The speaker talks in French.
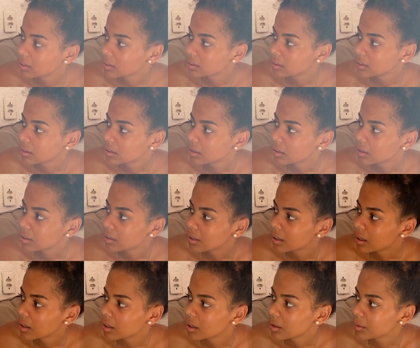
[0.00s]
c'est pour ça
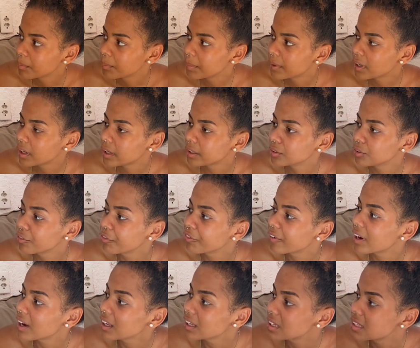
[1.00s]
que c'est comme ça.
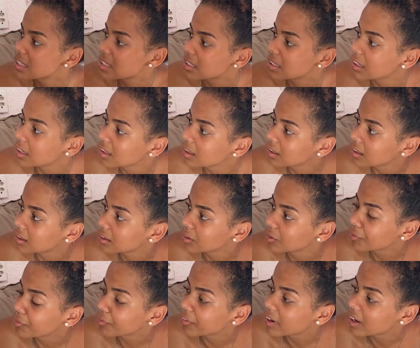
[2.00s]
À ce
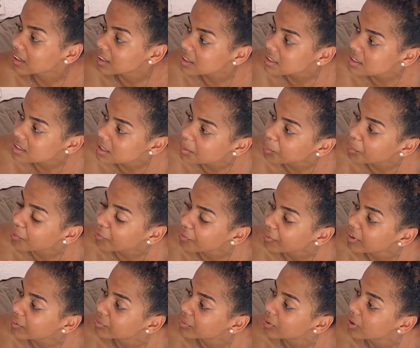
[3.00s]
moment-là,
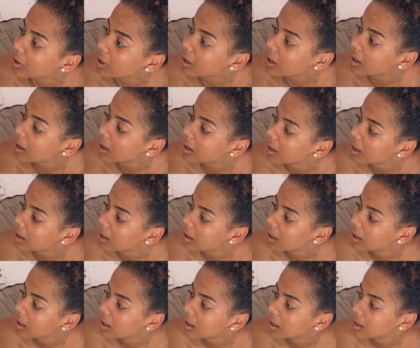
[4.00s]
la mère a dit non et
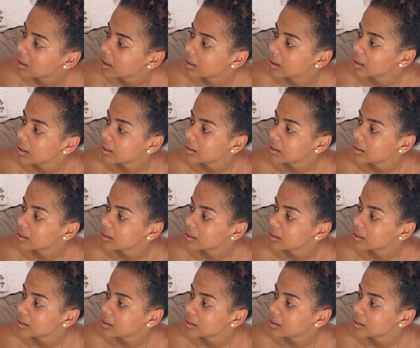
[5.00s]
qu'elle l'avait